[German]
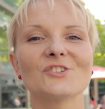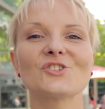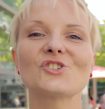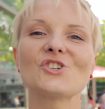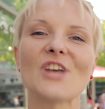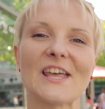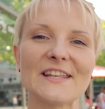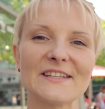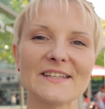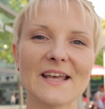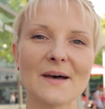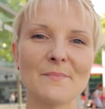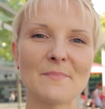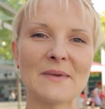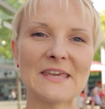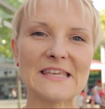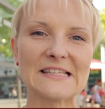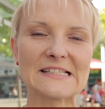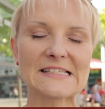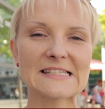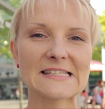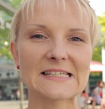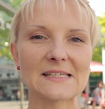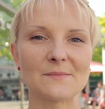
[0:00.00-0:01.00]
Gender
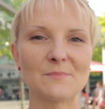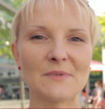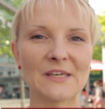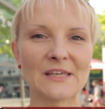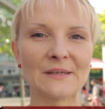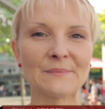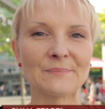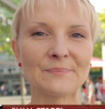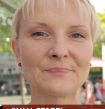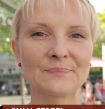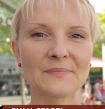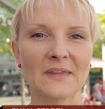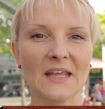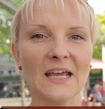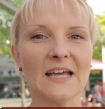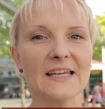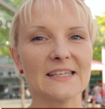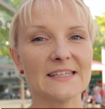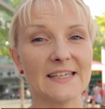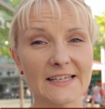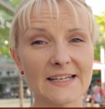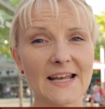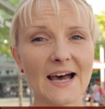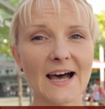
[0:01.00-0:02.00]
Mainstreaming.
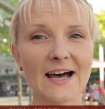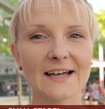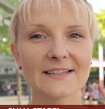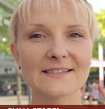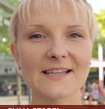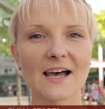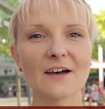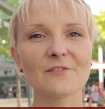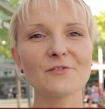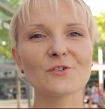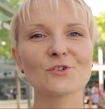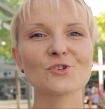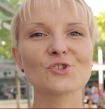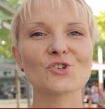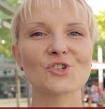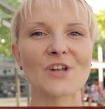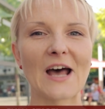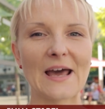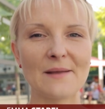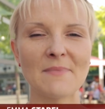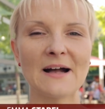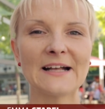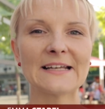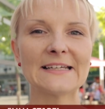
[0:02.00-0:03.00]
Jeder hat davon schon
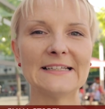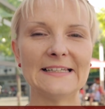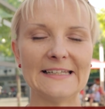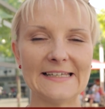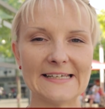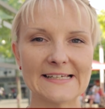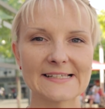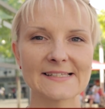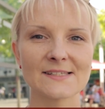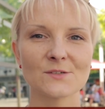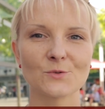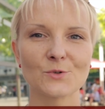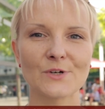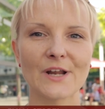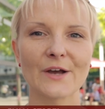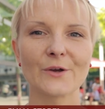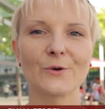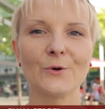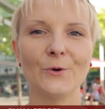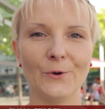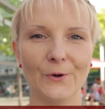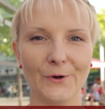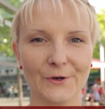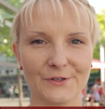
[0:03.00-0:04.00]
einmal gelesen oder
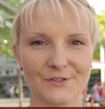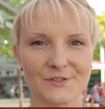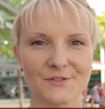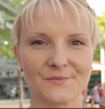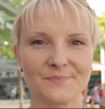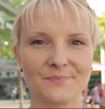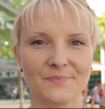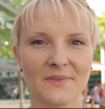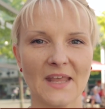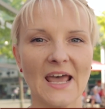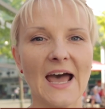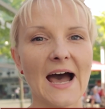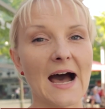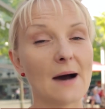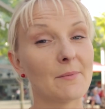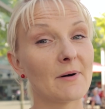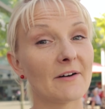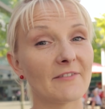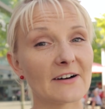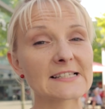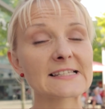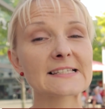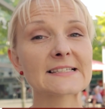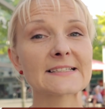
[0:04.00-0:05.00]
gehört.
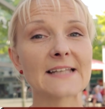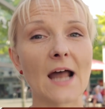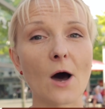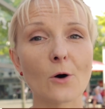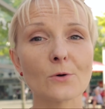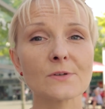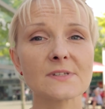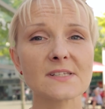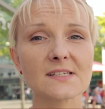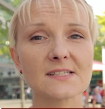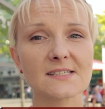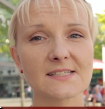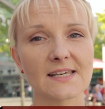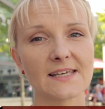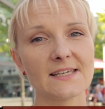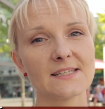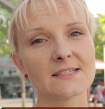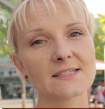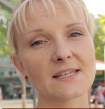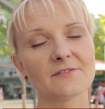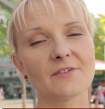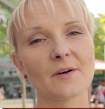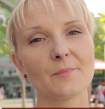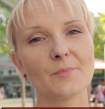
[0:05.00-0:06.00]
Aber was genau sich
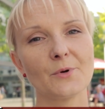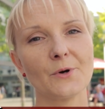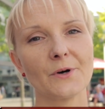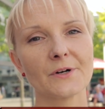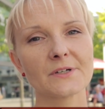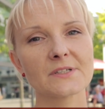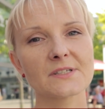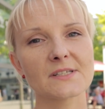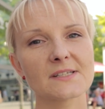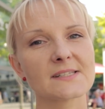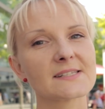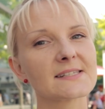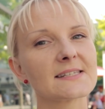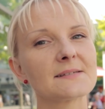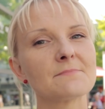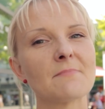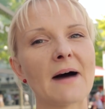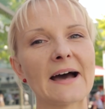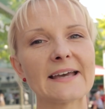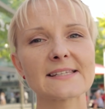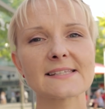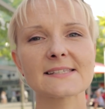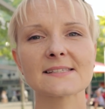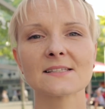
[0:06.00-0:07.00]
dahinter verbirgt, ist den
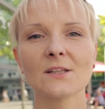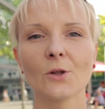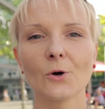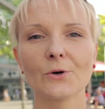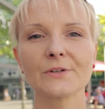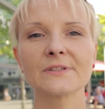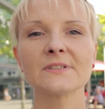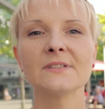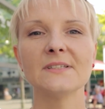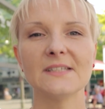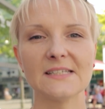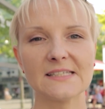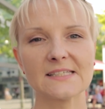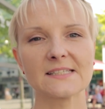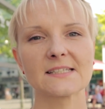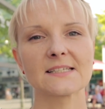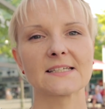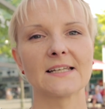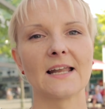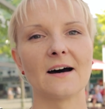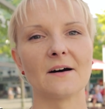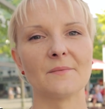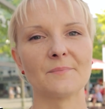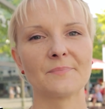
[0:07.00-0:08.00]
meisten Leuten
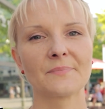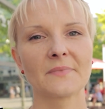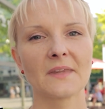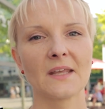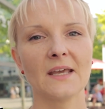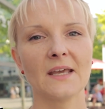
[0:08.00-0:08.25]
nicht klar.